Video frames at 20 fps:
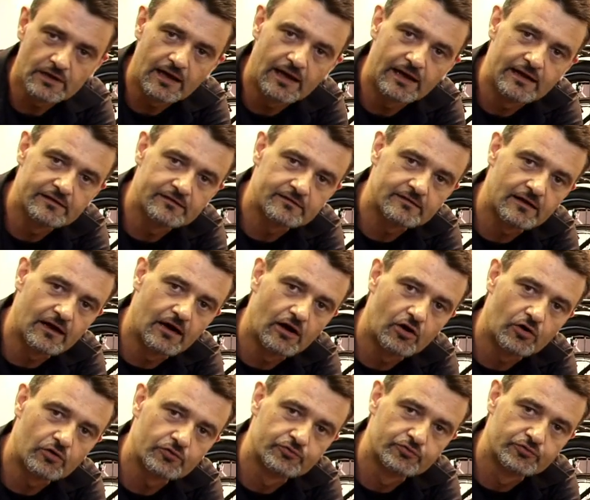als
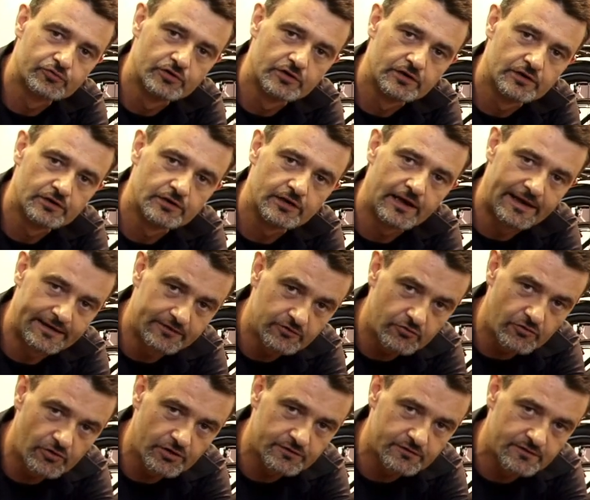auch für
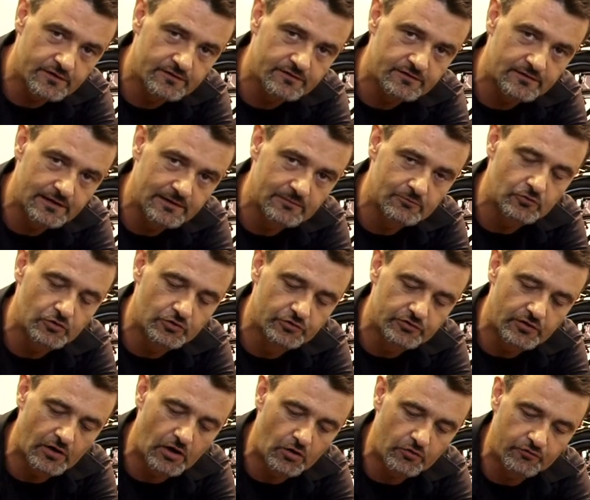Android-System
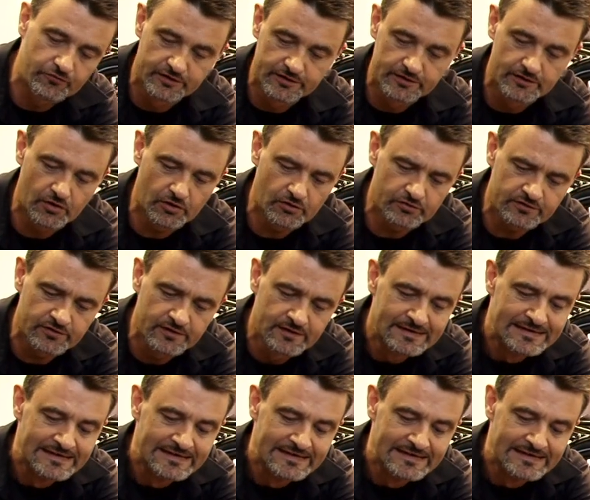und auch Windows.